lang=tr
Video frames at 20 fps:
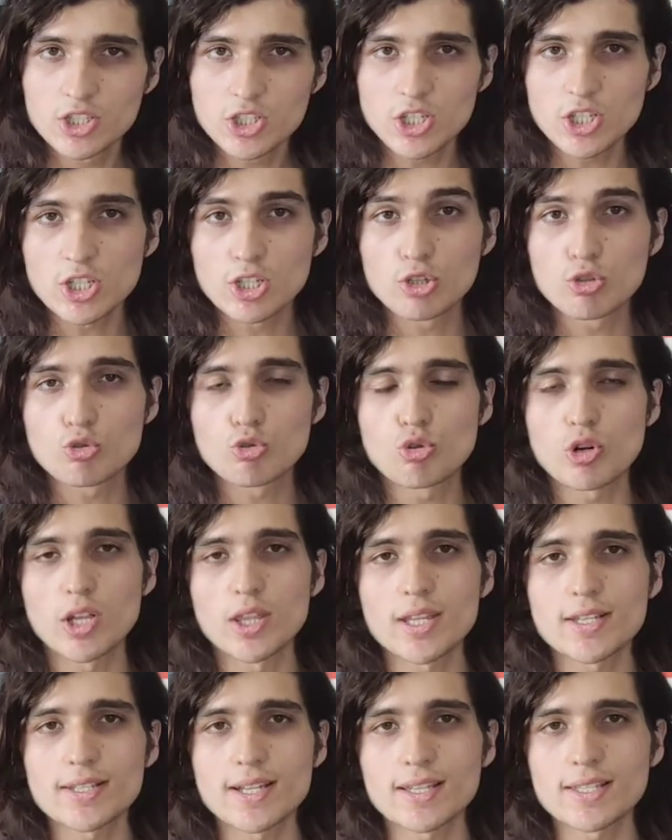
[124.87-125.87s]
Ki
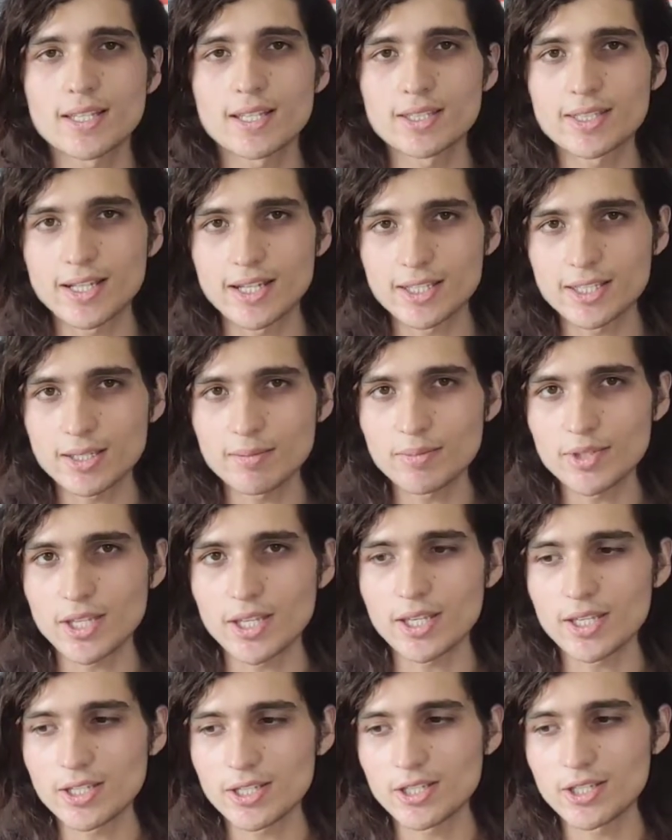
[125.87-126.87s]
Kur'an'da zaten takdim
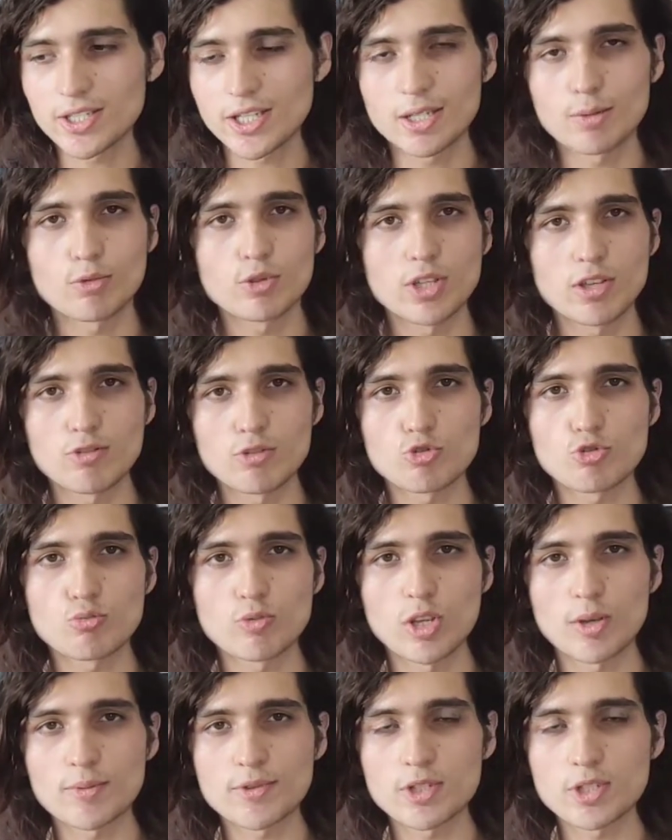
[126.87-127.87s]
tehirin yani bu devri
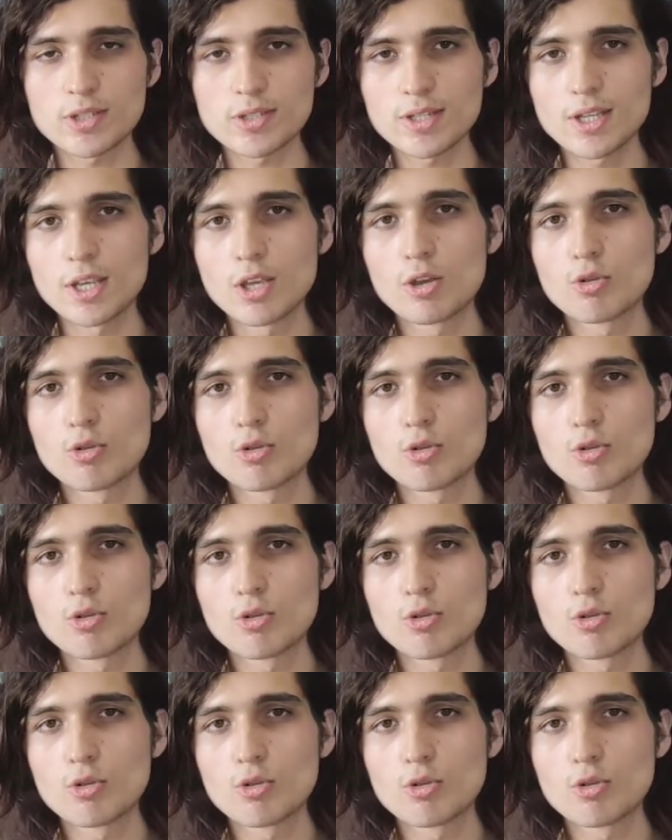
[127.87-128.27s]
cümle yapısının